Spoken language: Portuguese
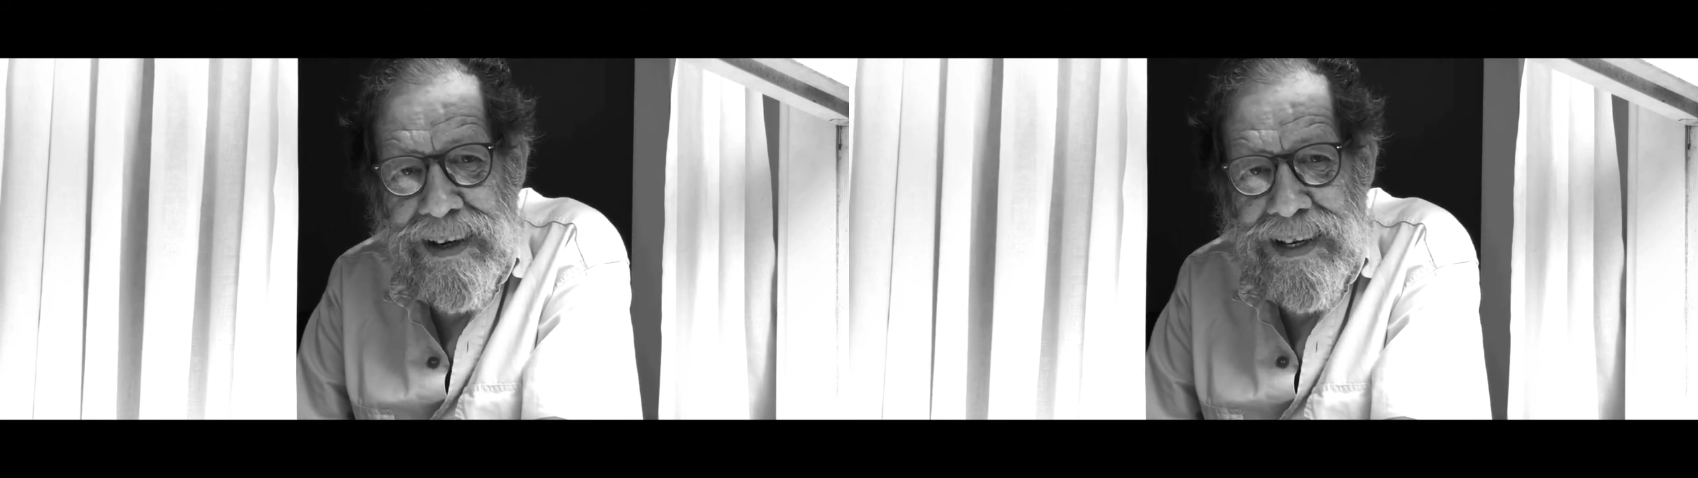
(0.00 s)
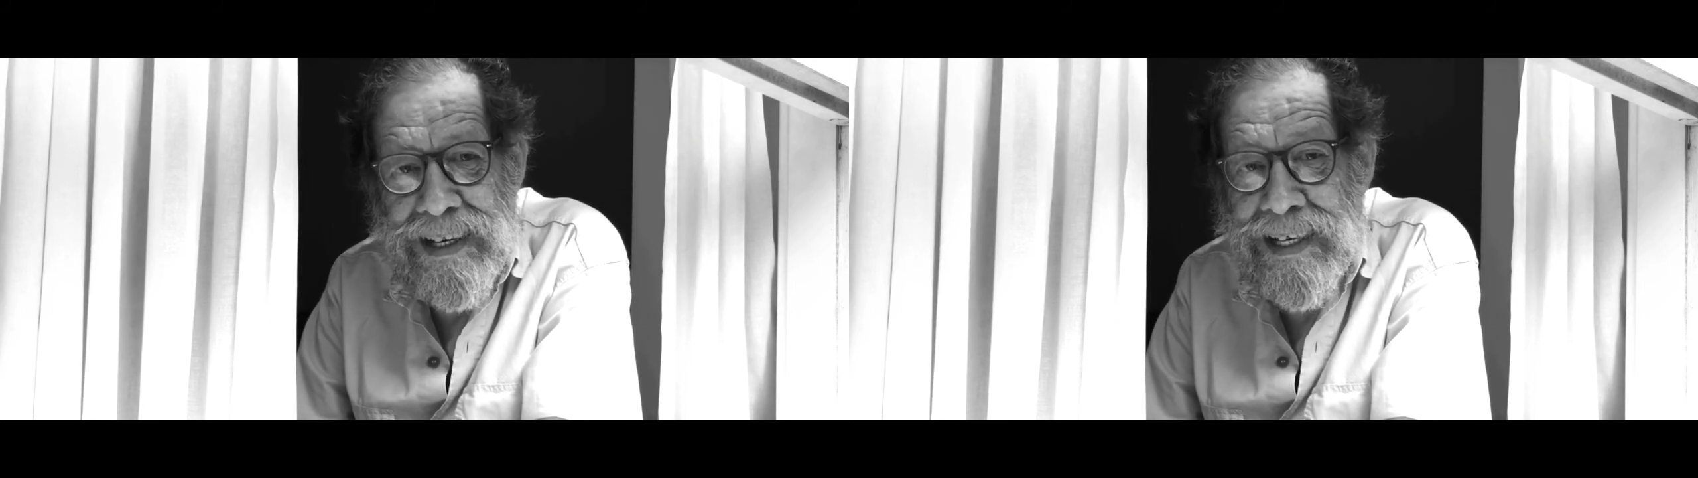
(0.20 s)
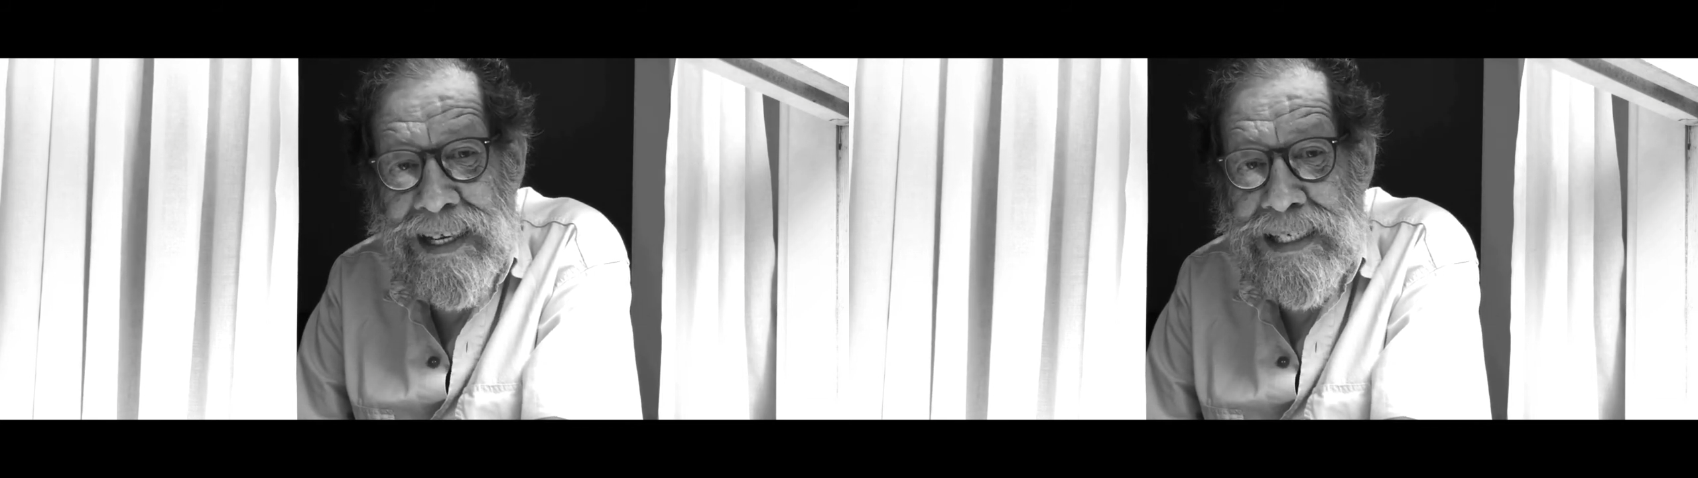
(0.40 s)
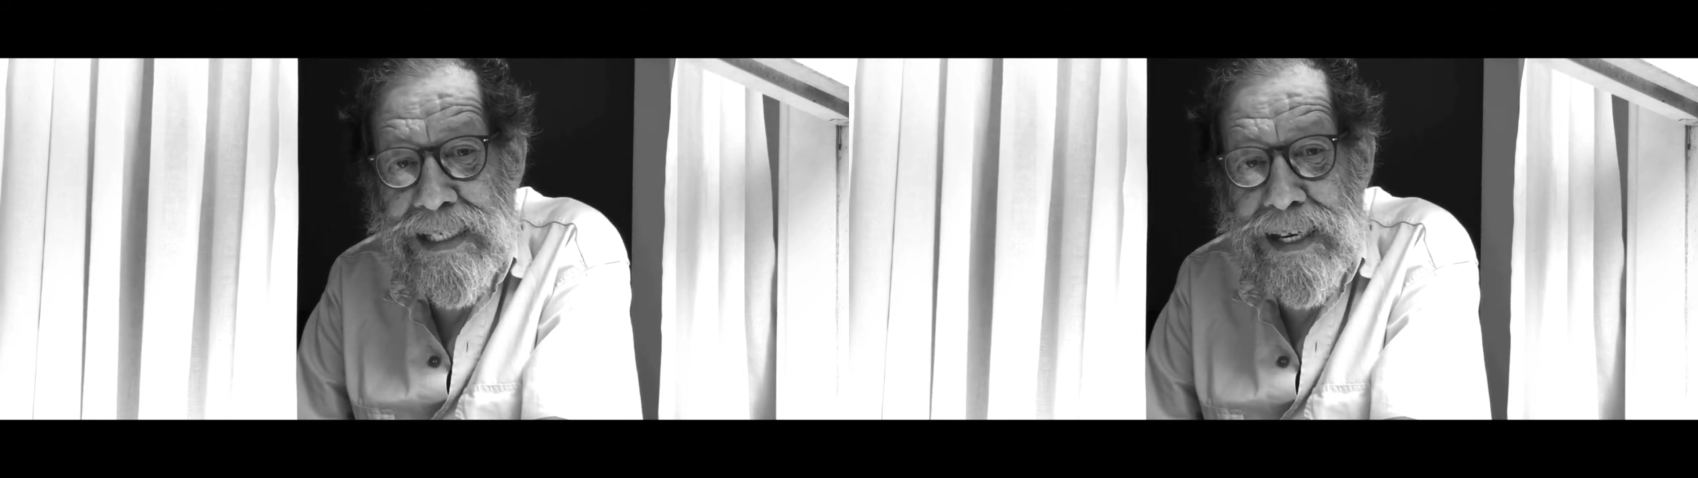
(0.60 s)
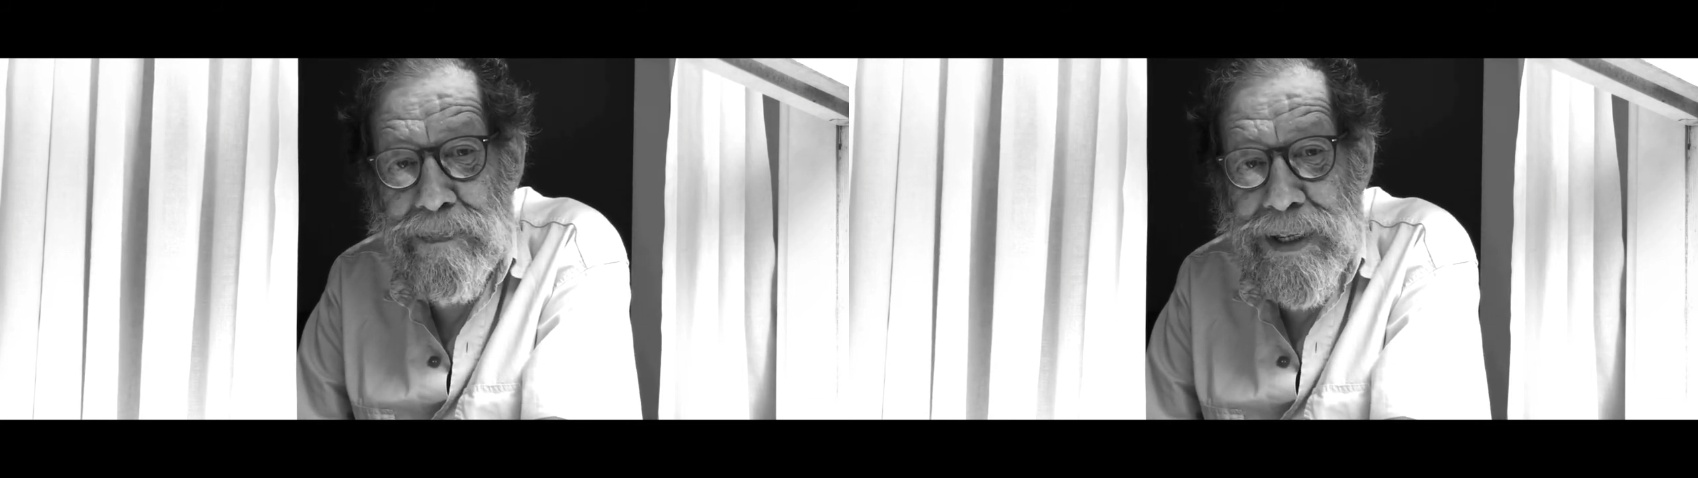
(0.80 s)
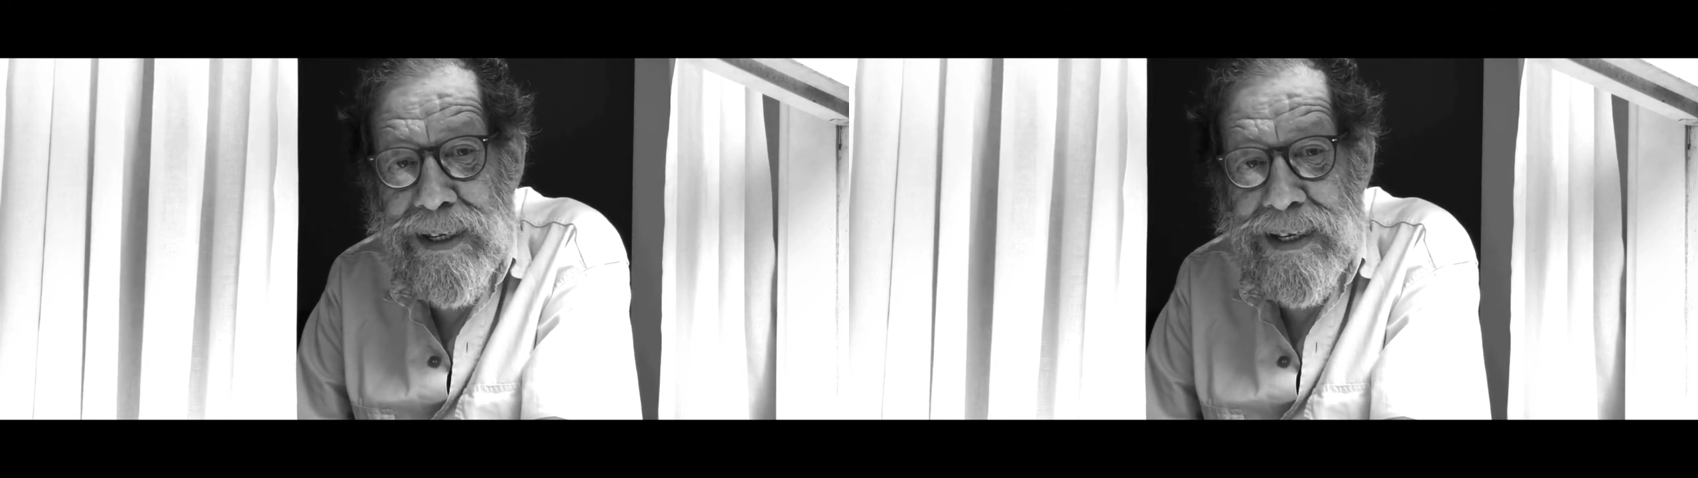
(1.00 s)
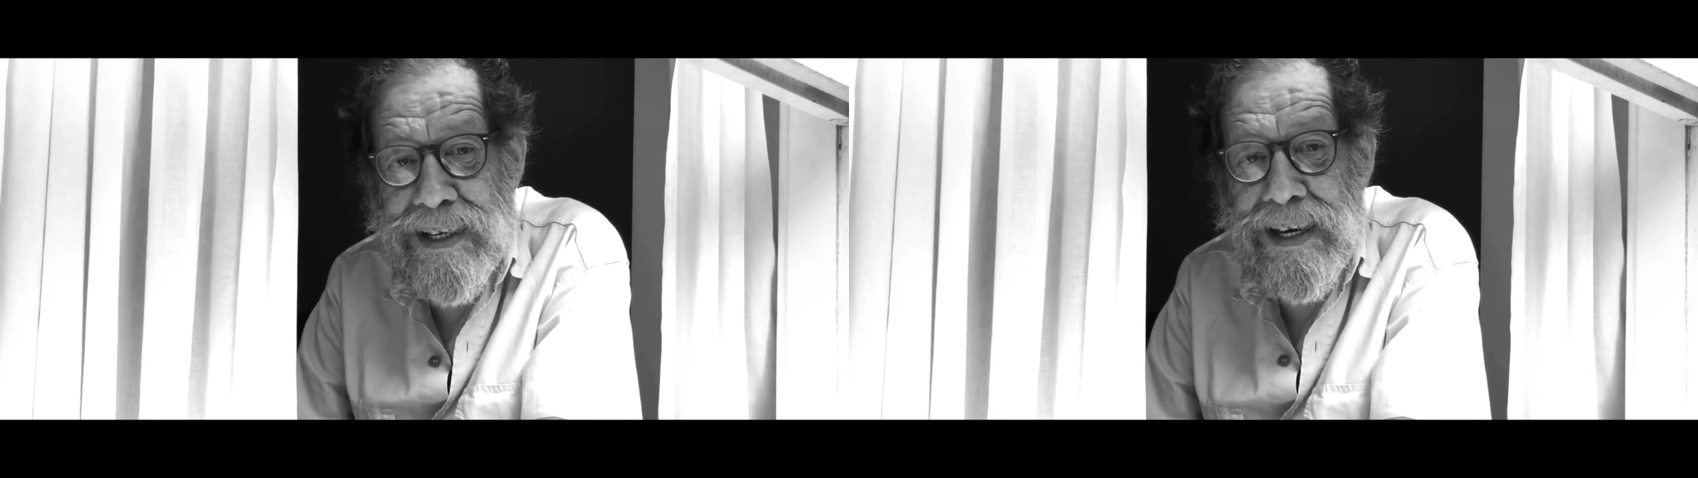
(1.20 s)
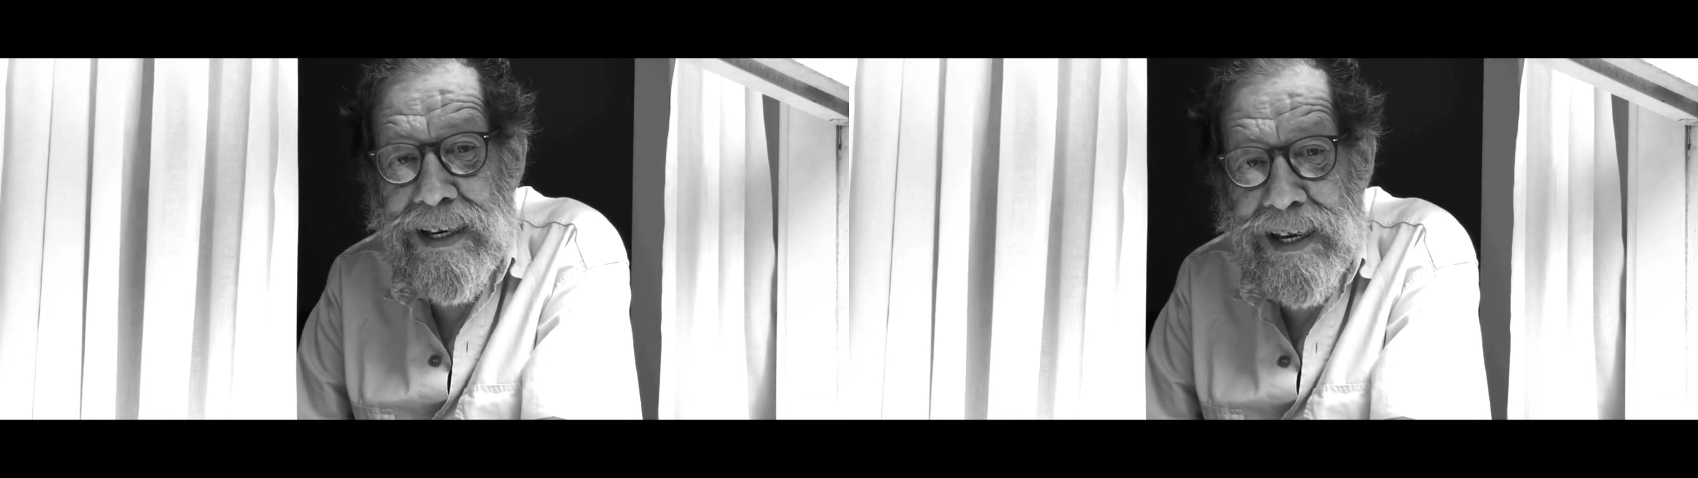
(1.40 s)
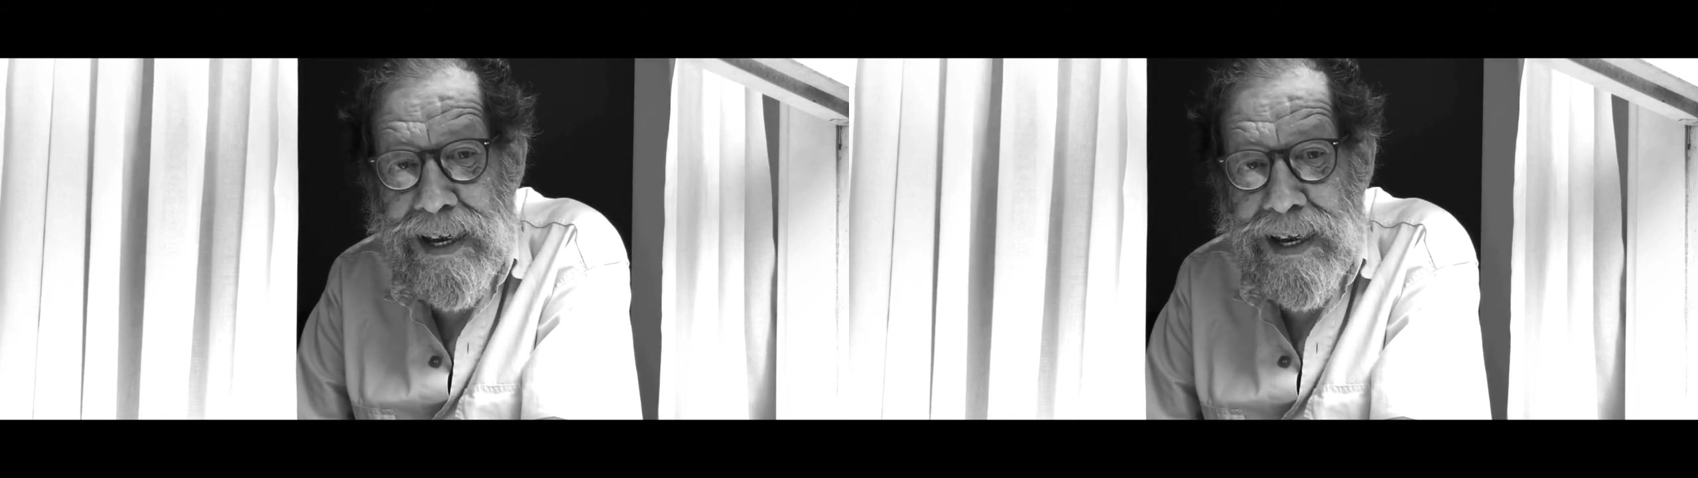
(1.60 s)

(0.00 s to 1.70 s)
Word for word: e ninguém sabia que ele